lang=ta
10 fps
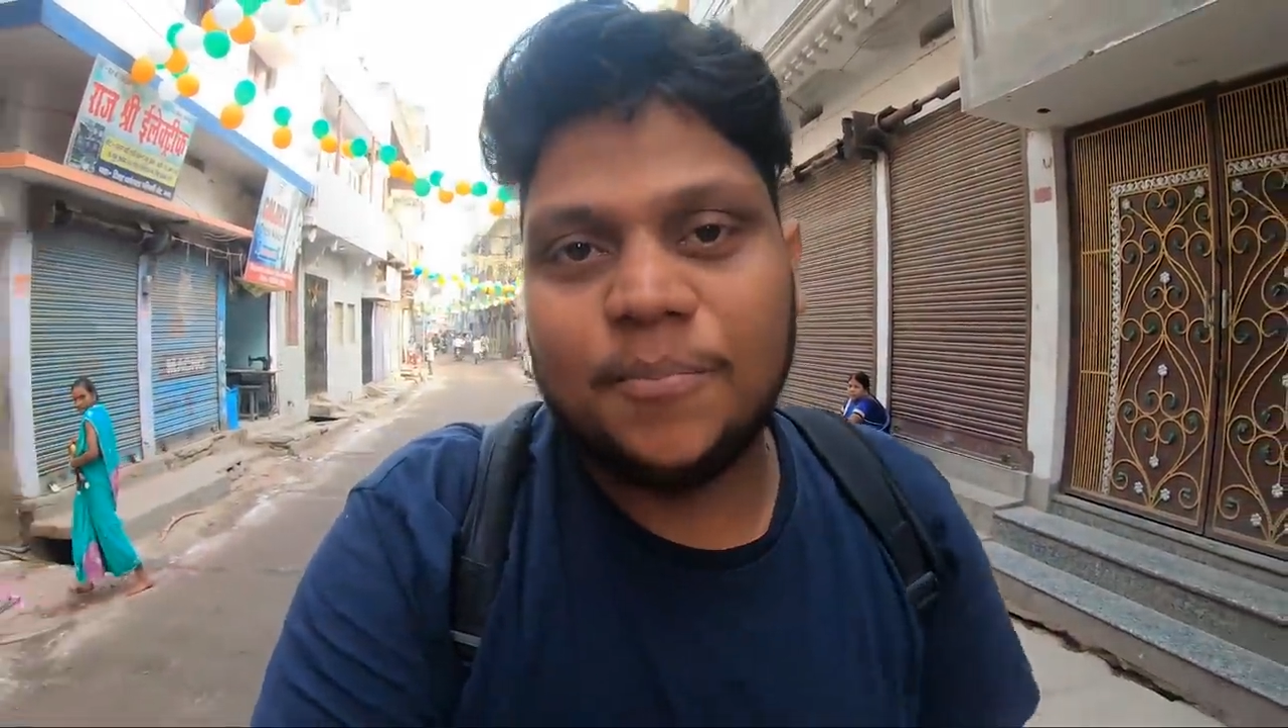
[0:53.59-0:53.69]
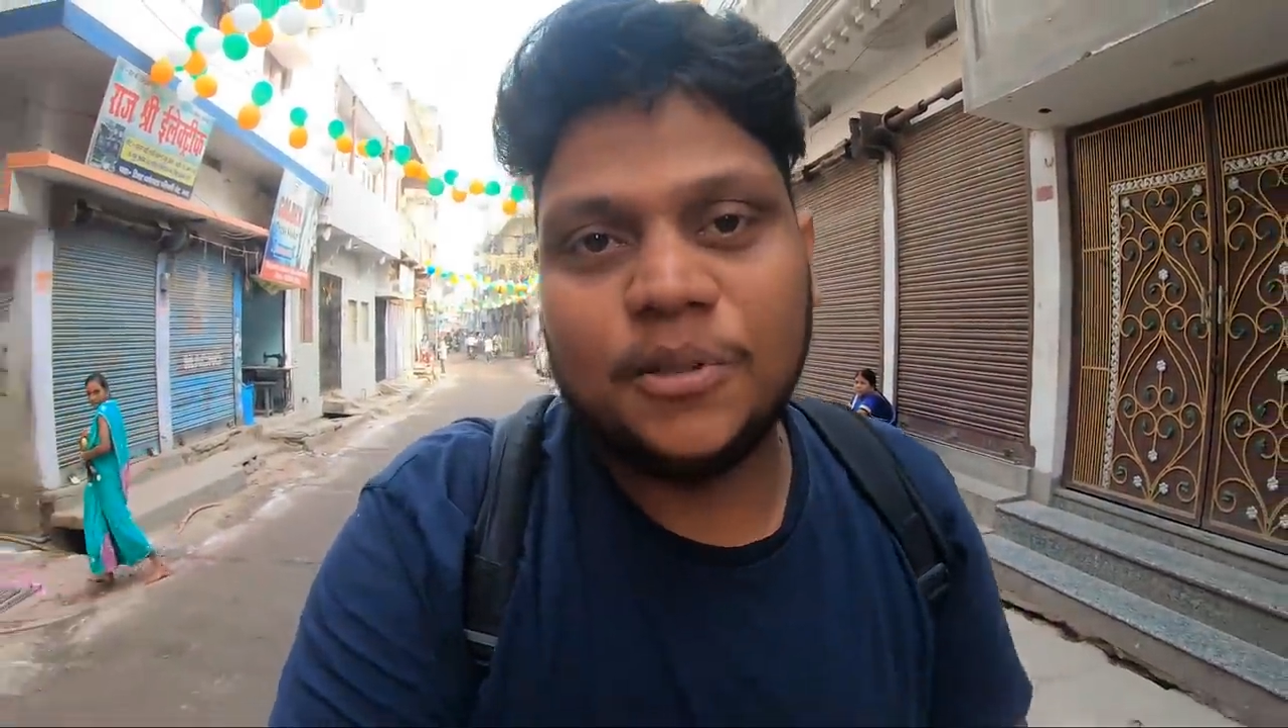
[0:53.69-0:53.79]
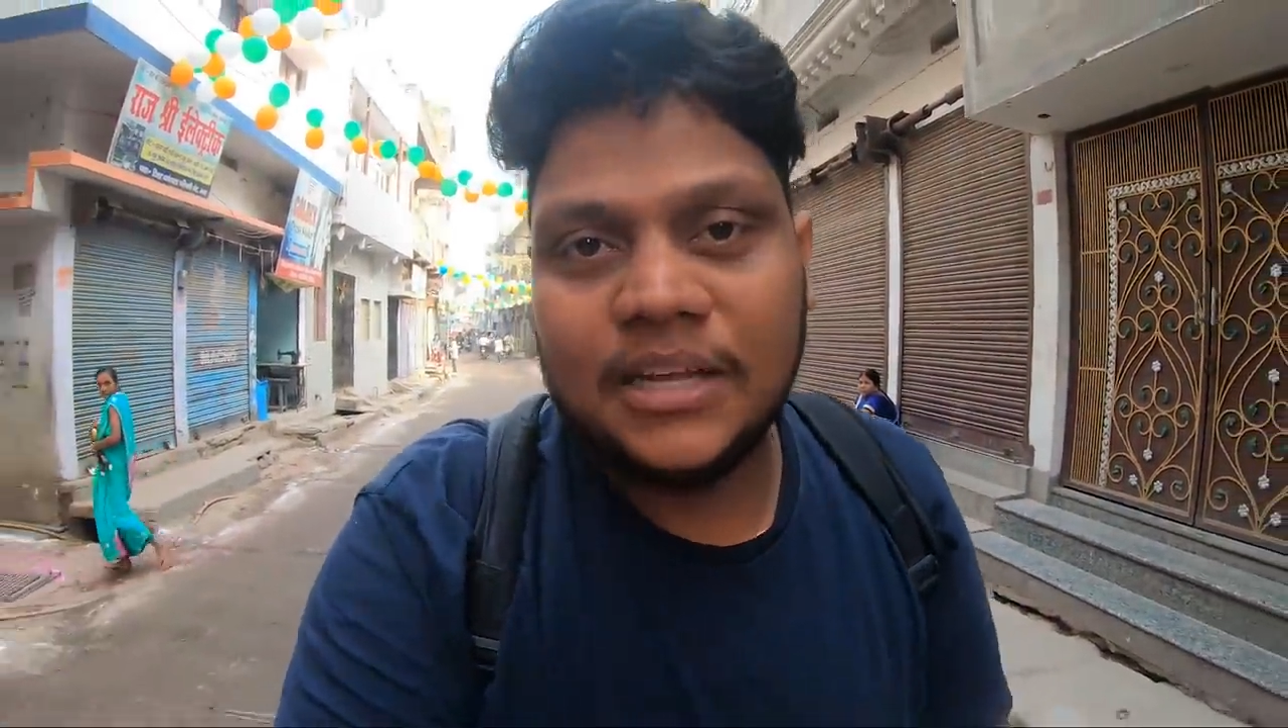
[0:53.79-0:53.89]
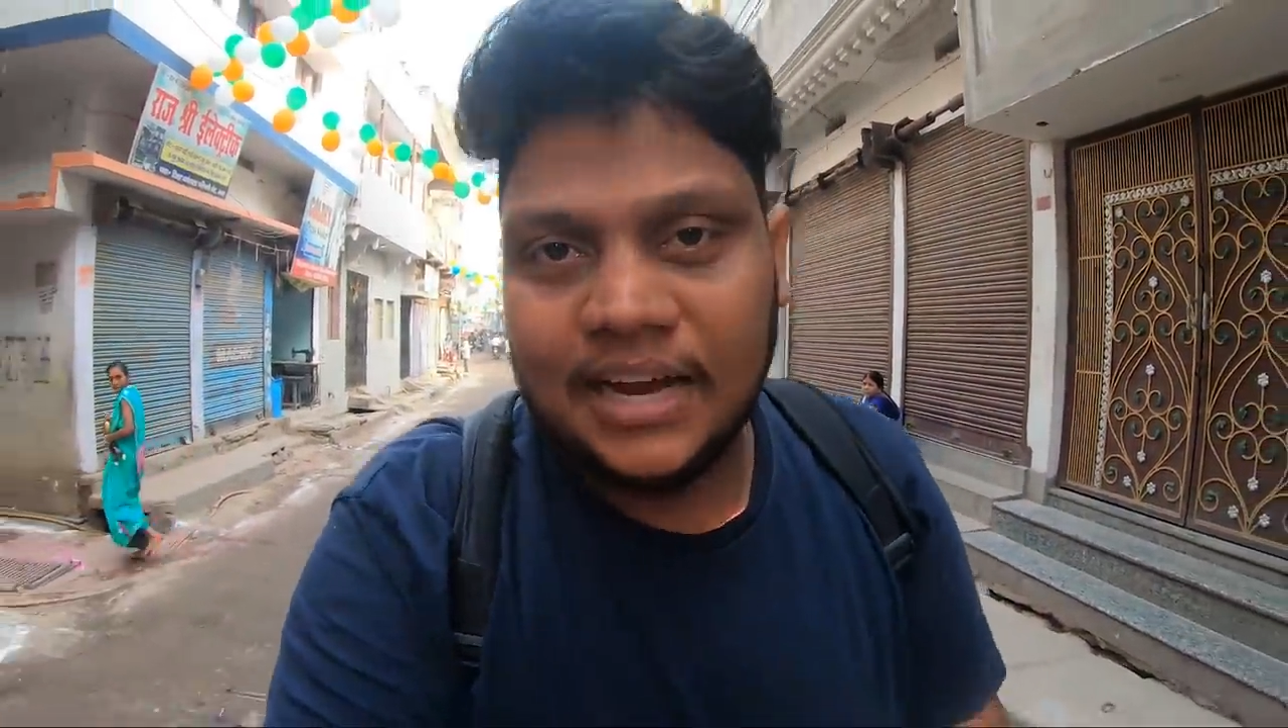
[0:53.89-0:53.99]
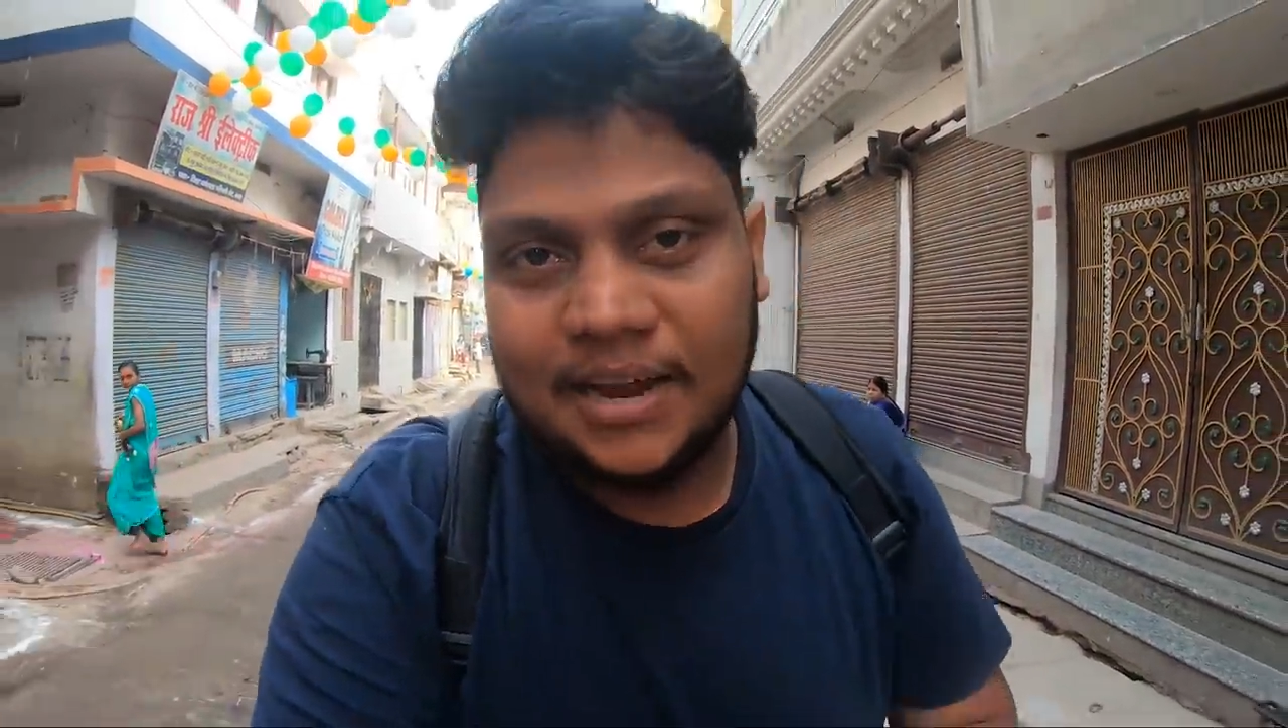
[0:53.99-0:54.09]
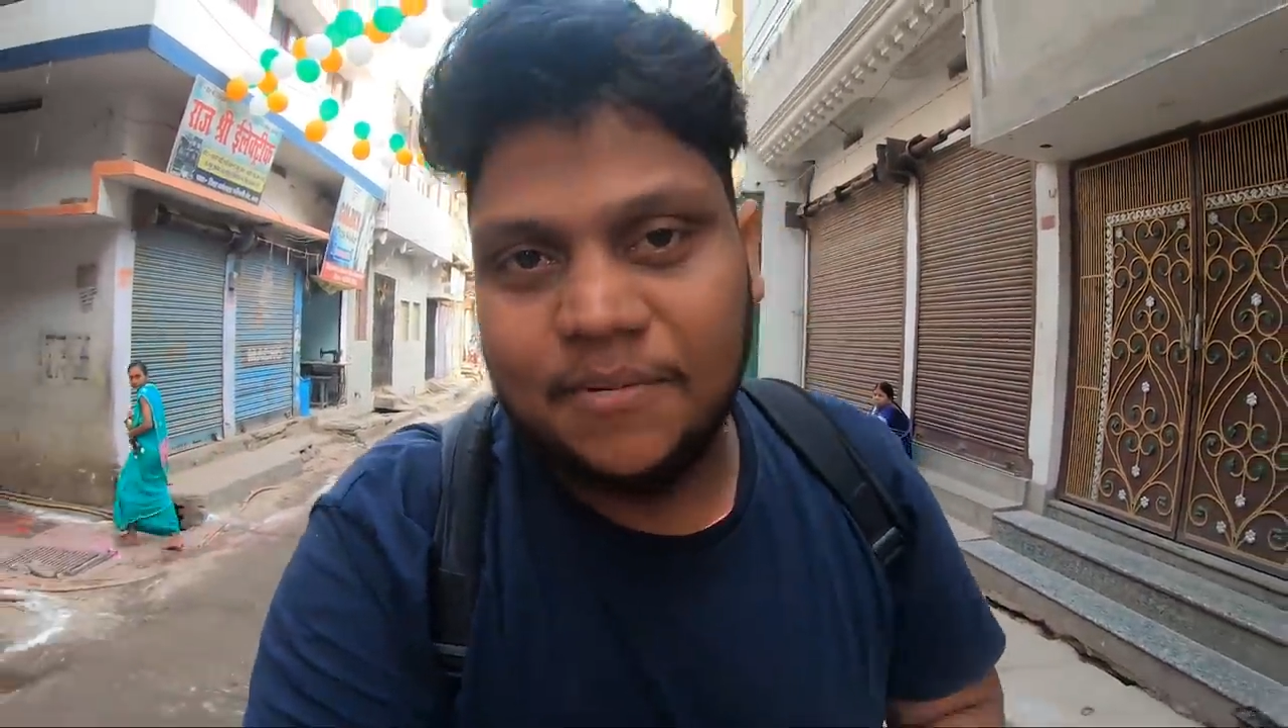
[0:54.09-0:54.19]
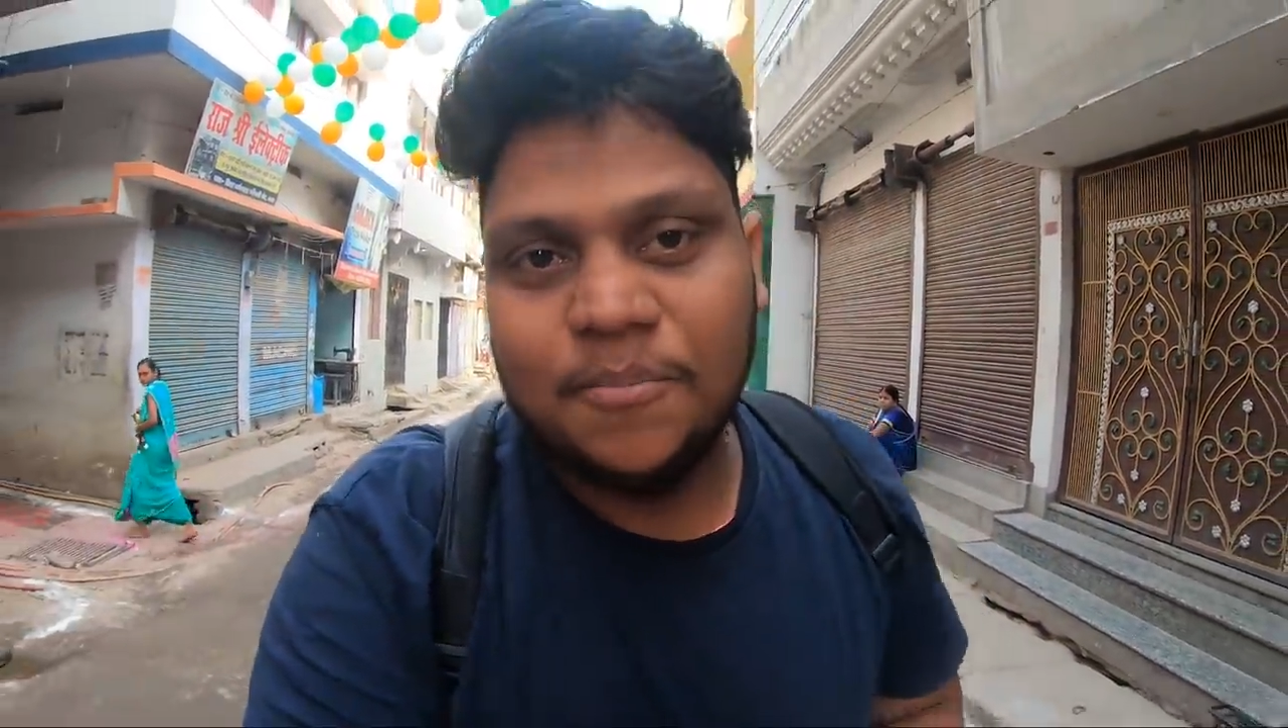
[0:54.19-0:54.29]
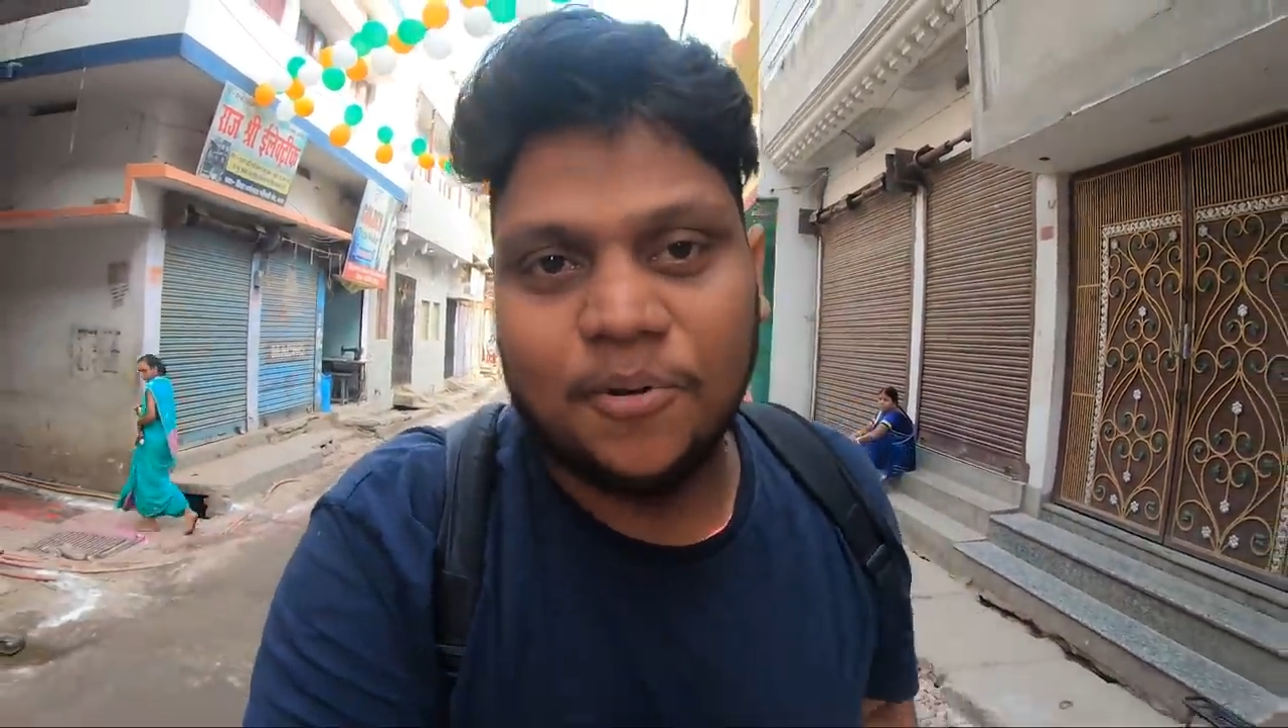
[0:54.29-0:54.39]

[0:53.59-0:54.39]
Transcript: புத்தகா எப்படி